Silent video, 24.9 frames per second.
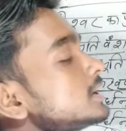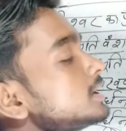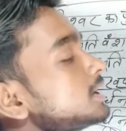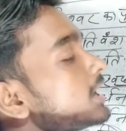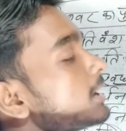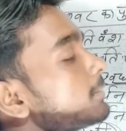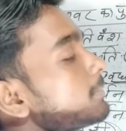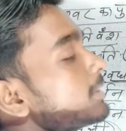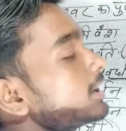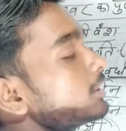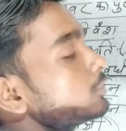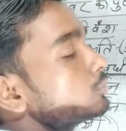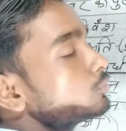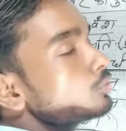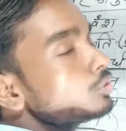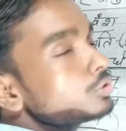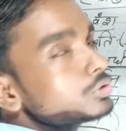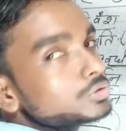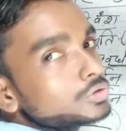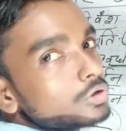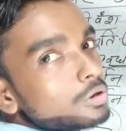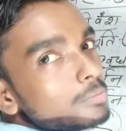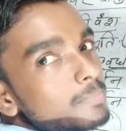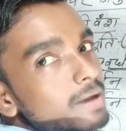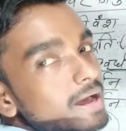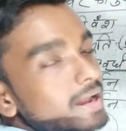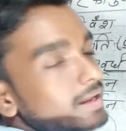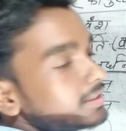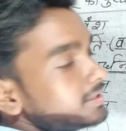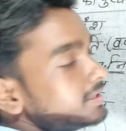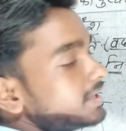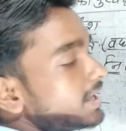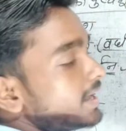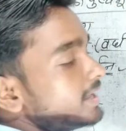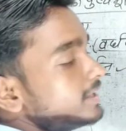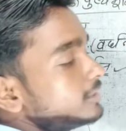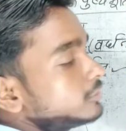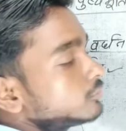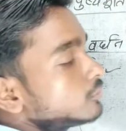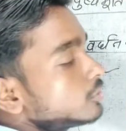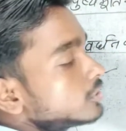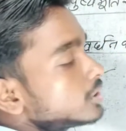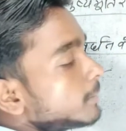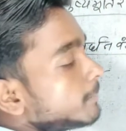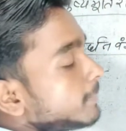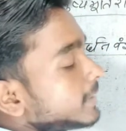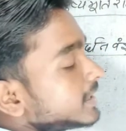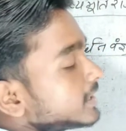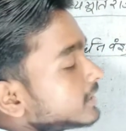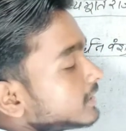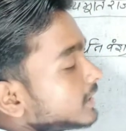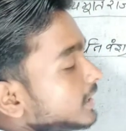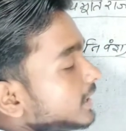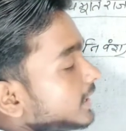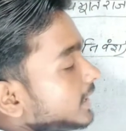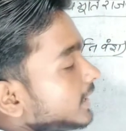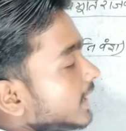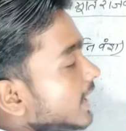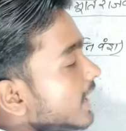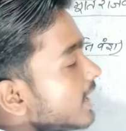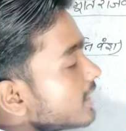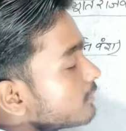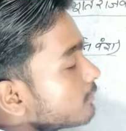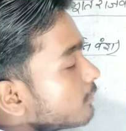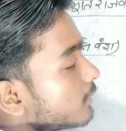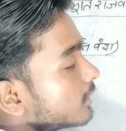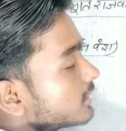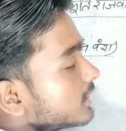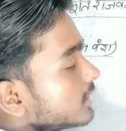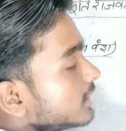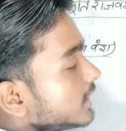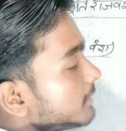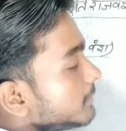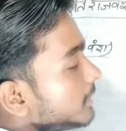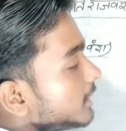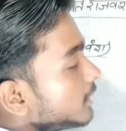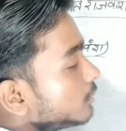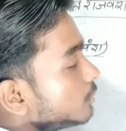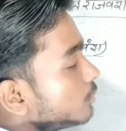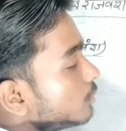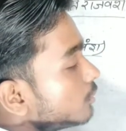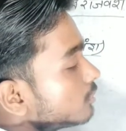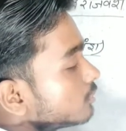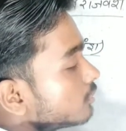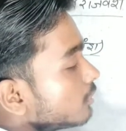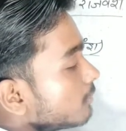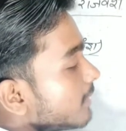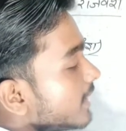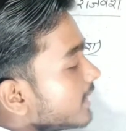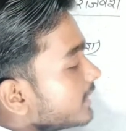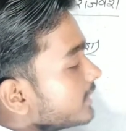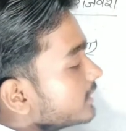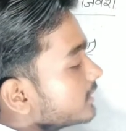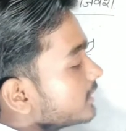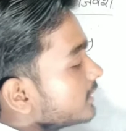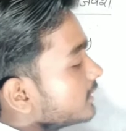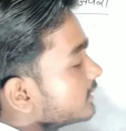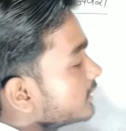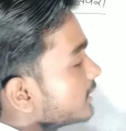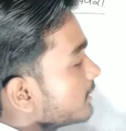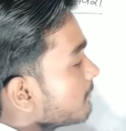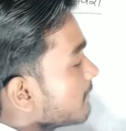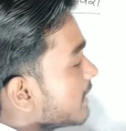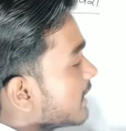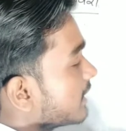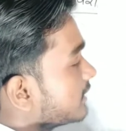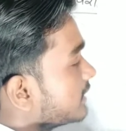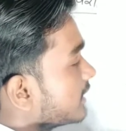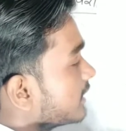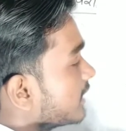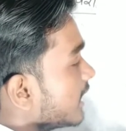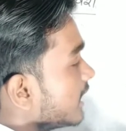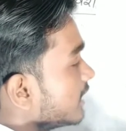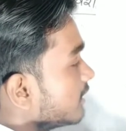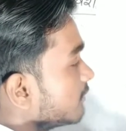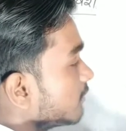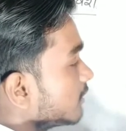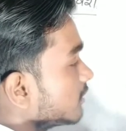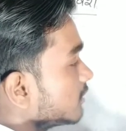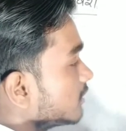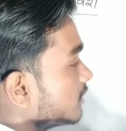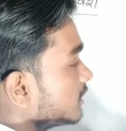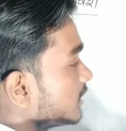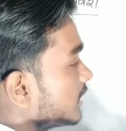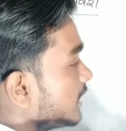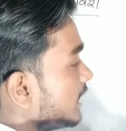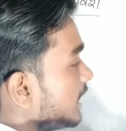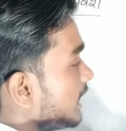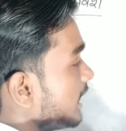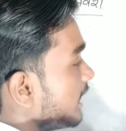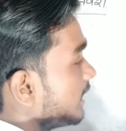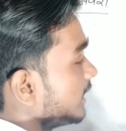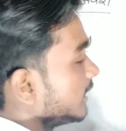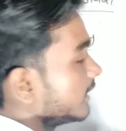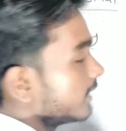ने हमारे दोस्त को मार दिया इसको जब पता चला कि राजवर्धन ने हमारे दोस्त को मार दिया तो इसने मार दिया राजवर्धन को ले